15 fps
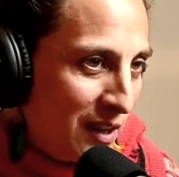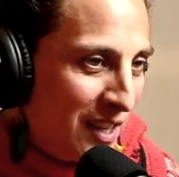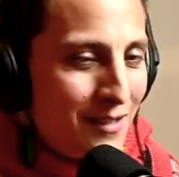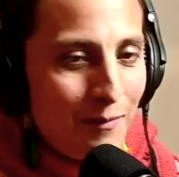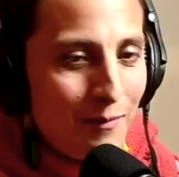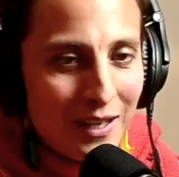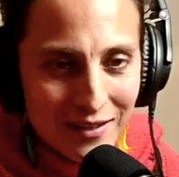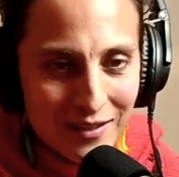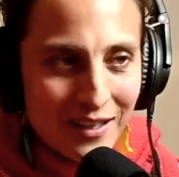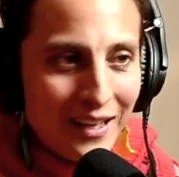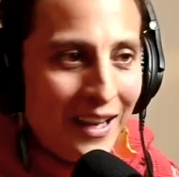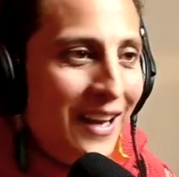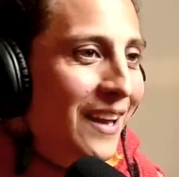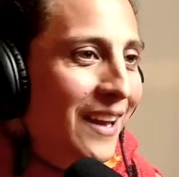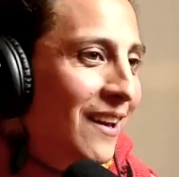Es más,
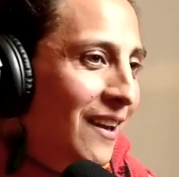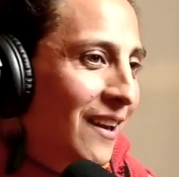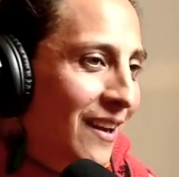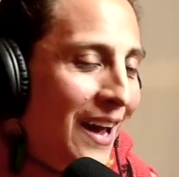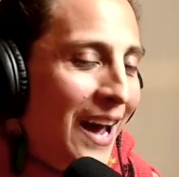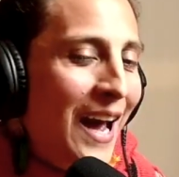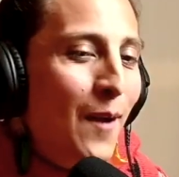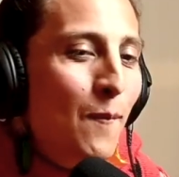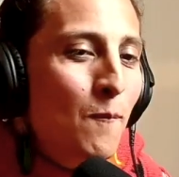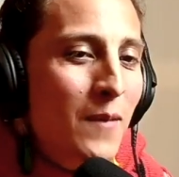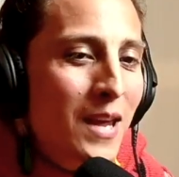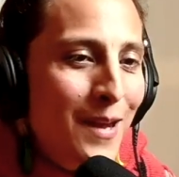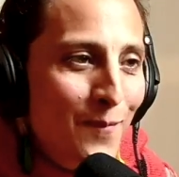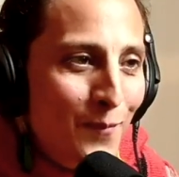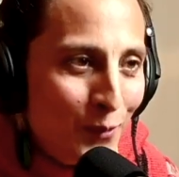que
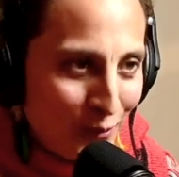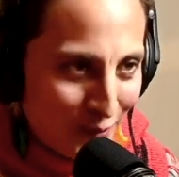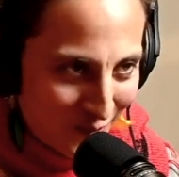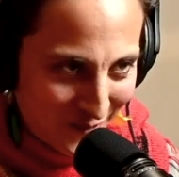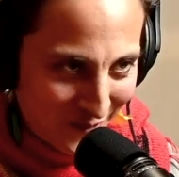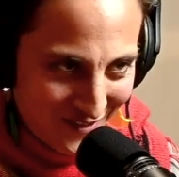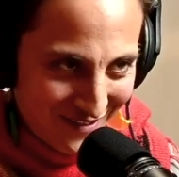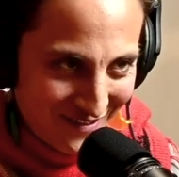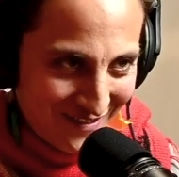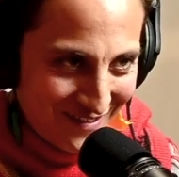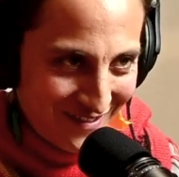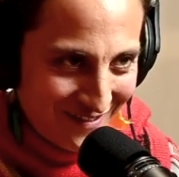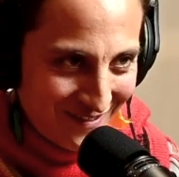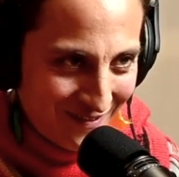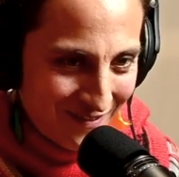amemos
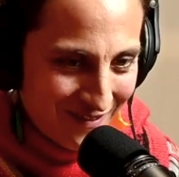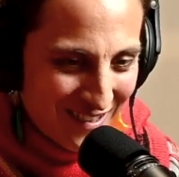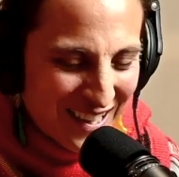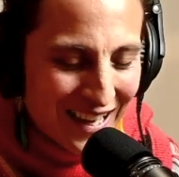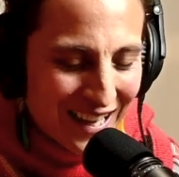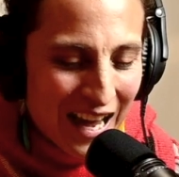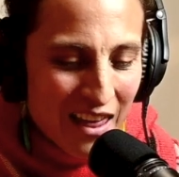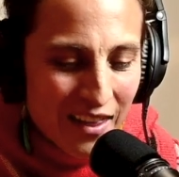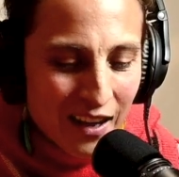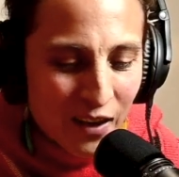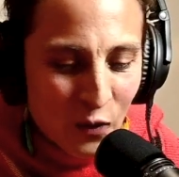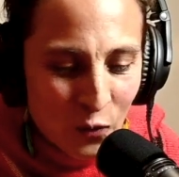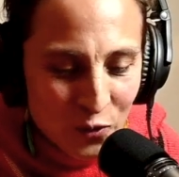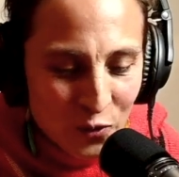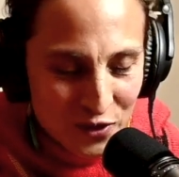cada
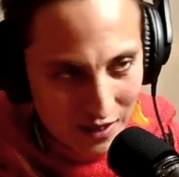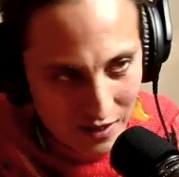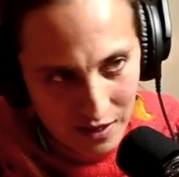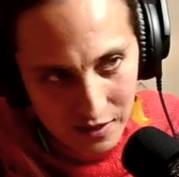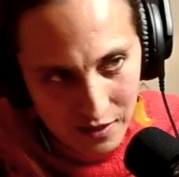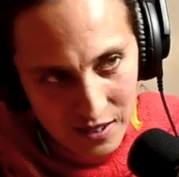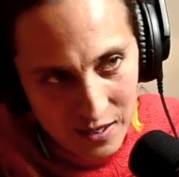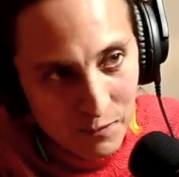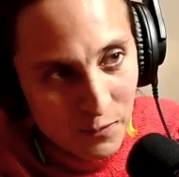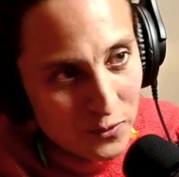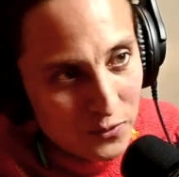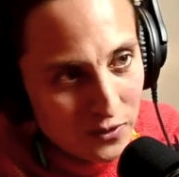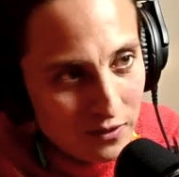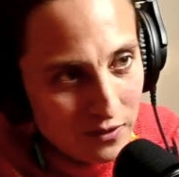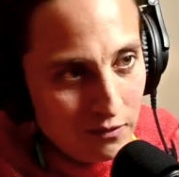cosa que hacemos.